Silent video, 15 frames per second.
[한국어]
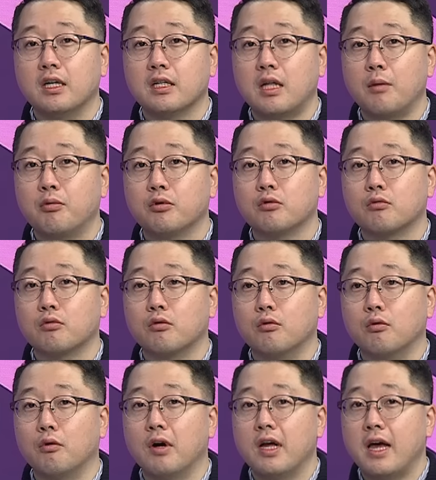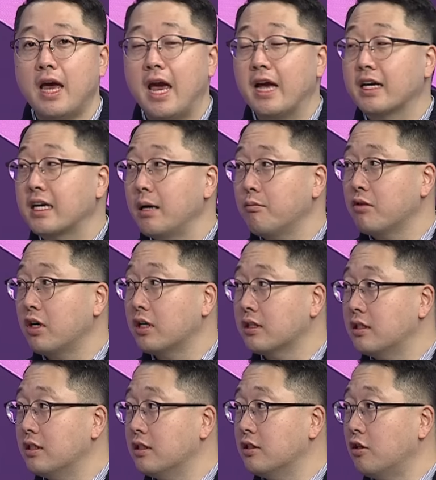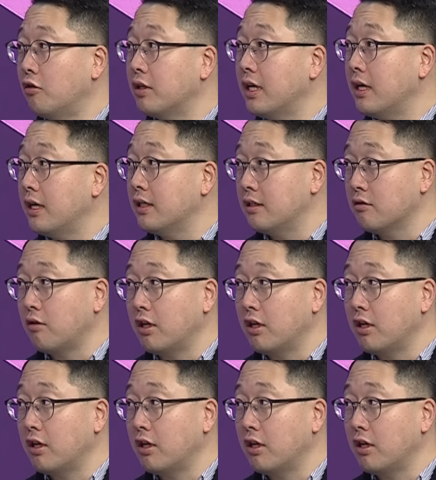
대표적으로 엔캠과 같은 전해질 음.